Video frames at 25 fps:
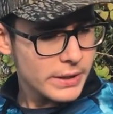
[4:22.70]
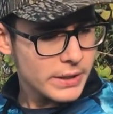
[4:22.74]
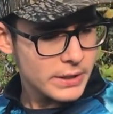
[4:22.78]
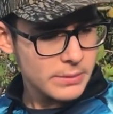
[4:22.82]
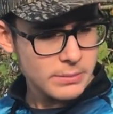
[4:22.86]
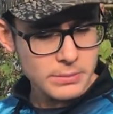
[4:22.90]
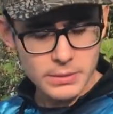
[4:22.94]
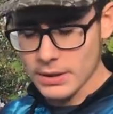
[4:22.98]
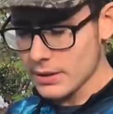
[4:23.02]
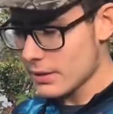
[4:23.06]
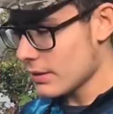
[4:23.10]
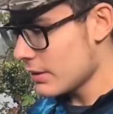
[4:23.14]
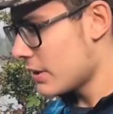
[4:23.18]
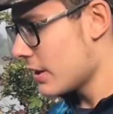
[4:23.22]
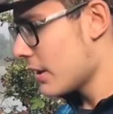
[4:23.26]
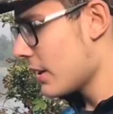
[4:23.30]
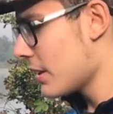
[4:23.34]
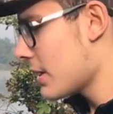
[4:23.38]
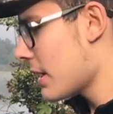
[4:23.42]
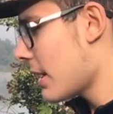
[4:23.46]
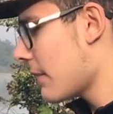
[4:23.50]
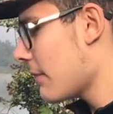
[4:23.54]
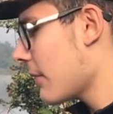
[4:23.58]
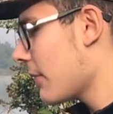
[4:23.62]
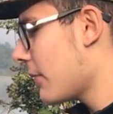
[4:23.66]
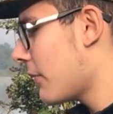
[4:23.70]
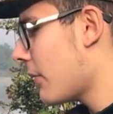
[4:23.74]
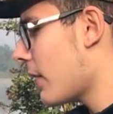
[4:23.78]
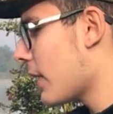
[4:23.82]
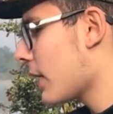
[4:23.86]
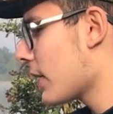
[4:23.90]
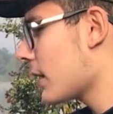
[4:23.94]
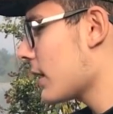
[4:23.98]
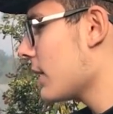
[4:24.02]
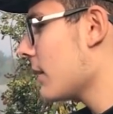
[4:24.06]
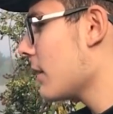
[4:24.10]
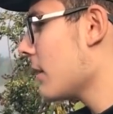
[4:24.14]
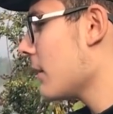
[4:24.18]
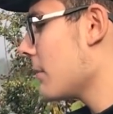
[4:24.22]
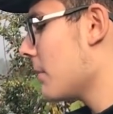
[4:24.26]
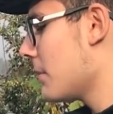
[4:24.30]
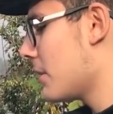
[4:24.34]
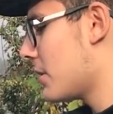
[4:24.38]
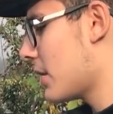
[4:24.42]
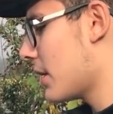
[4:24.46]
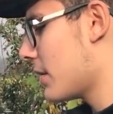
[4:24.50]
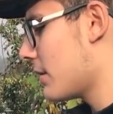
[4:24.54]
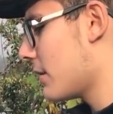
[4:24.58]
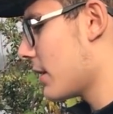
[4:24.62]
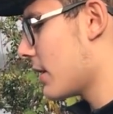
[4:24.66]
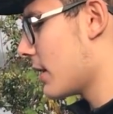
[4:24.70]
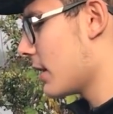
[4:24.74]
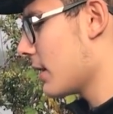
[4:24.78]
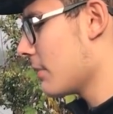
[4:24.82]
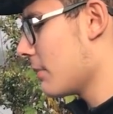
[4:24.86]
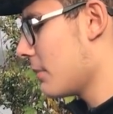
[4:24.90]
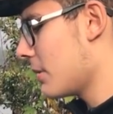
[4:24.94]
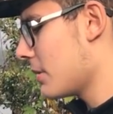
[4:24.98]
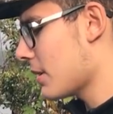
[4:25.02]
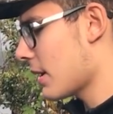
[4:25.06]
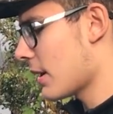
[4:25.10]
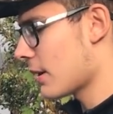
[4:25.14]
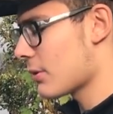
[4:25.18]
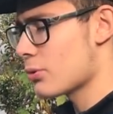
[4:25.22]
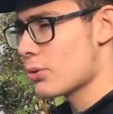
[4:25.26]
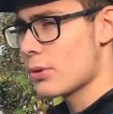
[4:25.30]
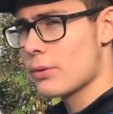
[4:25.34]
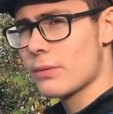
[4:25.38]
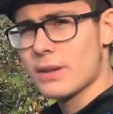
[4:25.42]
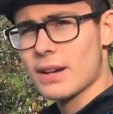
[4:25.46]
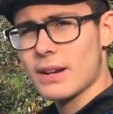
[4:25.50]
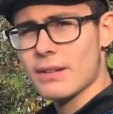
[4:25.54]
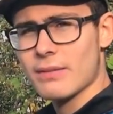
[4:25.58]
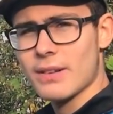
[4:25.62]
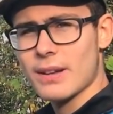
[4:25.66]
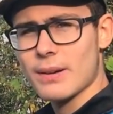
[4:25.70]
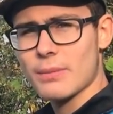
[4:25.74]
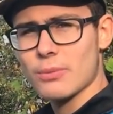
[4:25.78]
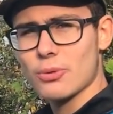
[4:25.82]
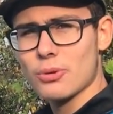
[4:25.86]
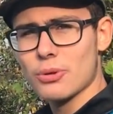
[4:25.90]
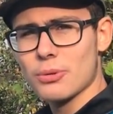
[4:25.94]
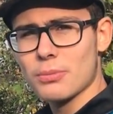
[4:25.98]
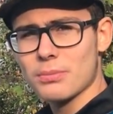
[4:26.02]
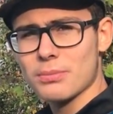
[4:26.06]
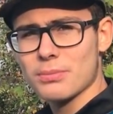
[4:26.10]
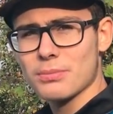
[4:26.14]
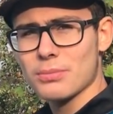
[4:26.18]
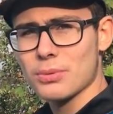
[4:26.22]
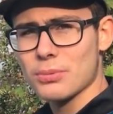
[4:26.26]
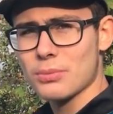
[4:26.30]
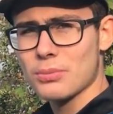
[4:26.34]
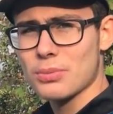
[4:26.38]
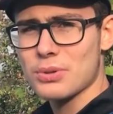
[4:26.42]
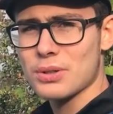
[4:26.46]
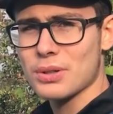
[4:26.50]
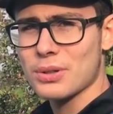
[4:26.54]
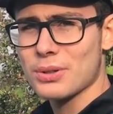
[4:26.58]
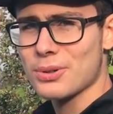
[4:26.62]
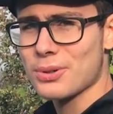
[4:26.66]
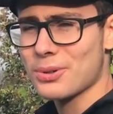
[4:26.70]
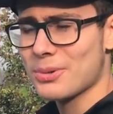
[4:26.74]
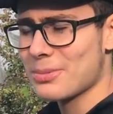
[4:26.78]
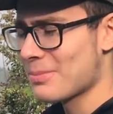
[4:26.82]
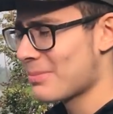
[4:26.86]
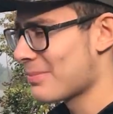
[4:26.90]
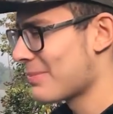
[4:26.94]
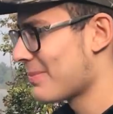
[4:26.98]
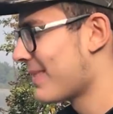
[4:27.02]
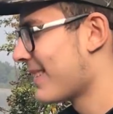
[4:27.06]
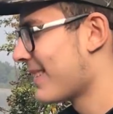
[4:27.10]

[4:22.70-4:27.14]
Şimdi çekeceğim bir farklı bir şey takalım. Hiç aksiyon falan vermiyorum. Dümdüz çekiyorum.